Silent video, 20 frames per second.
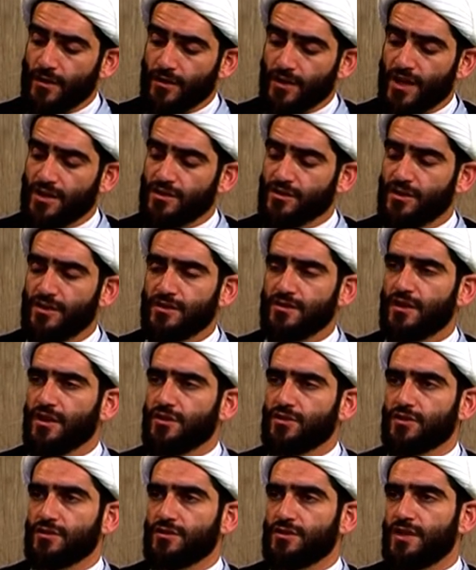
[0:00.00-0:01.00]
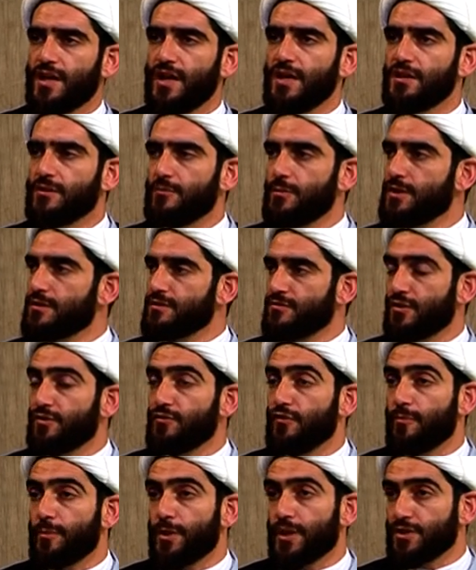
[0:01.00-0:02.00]
каждое из наших деяний имеет свое
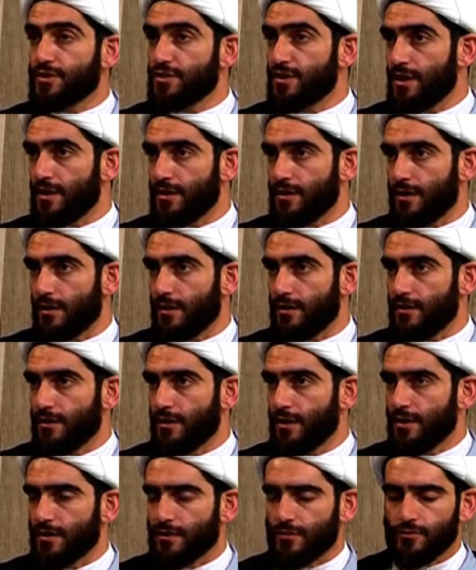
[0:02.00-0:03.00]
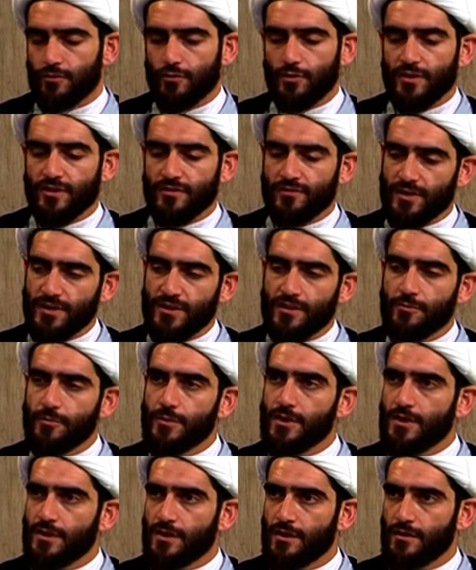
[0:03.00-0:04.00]
воплощение, которое в этом
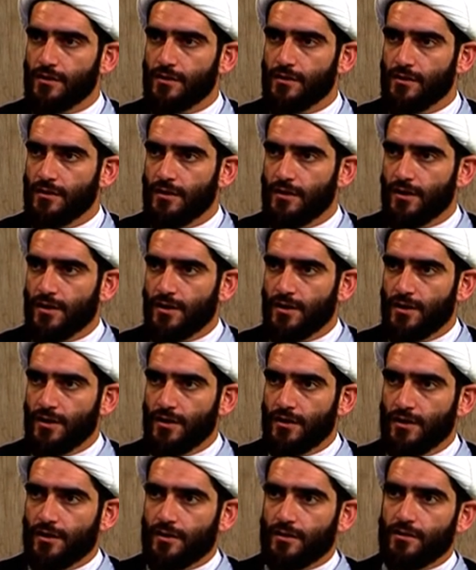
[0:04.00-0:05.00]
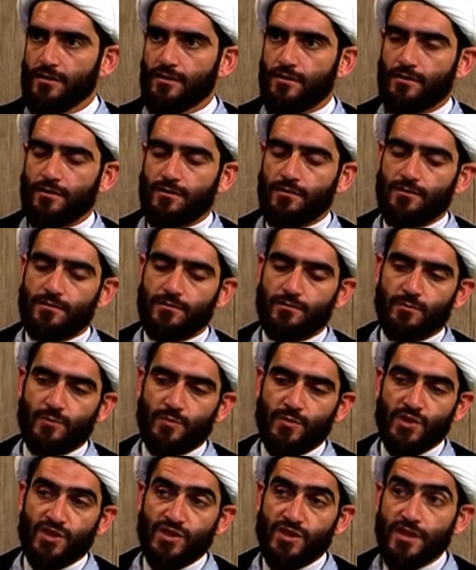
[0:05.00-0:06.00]
мире э,
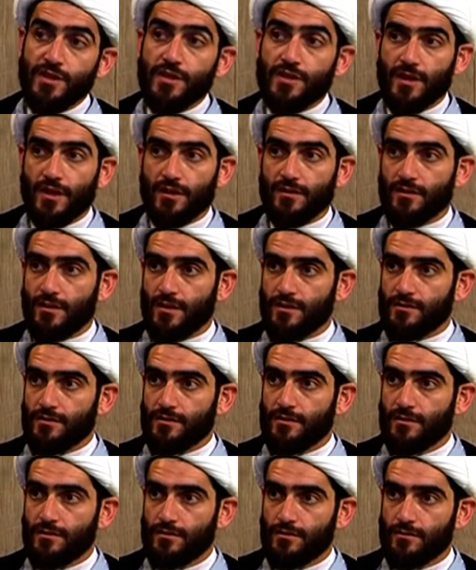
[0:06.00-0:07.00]
скрыто от нас.